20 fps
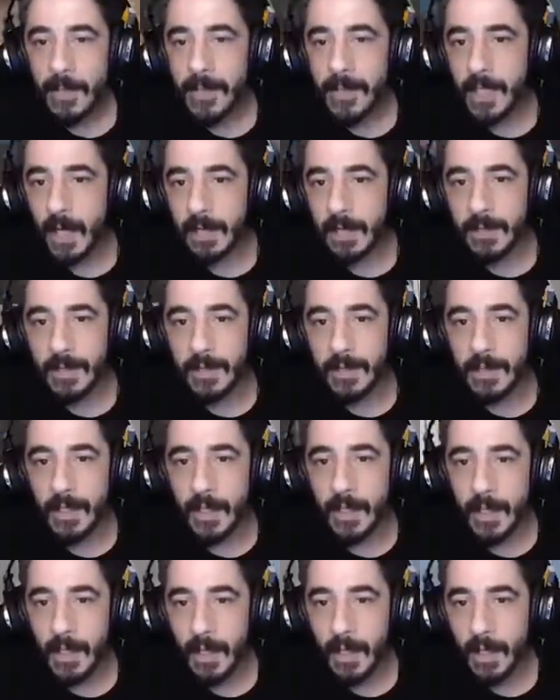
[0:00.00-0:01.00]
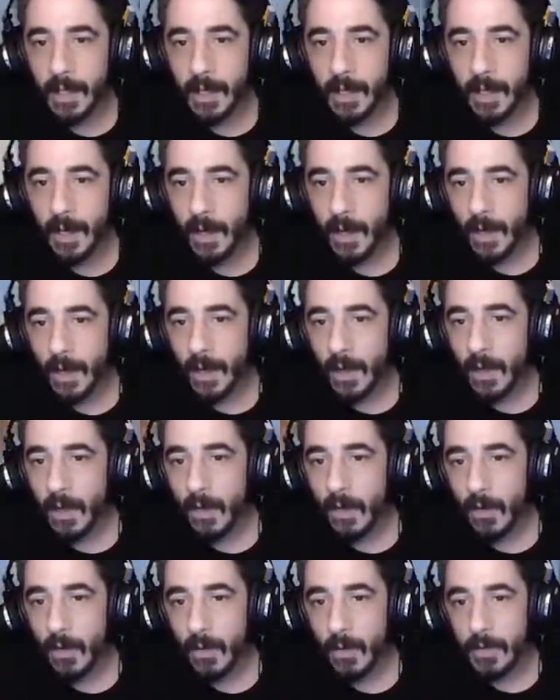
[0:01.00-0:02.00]
Bak yine atladı.
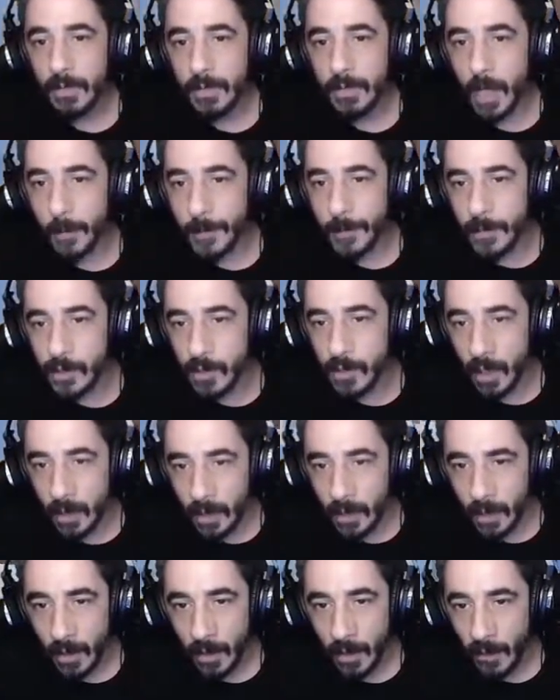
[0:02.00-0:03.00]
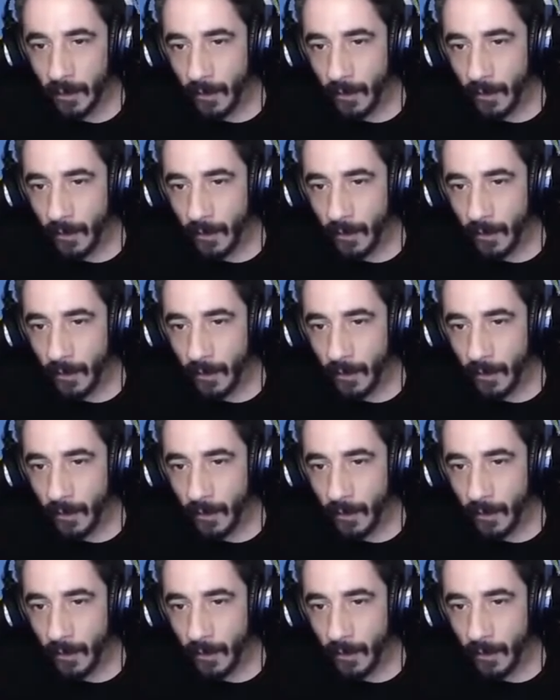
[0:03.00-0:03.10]
Oğlum ne yapıyorsun?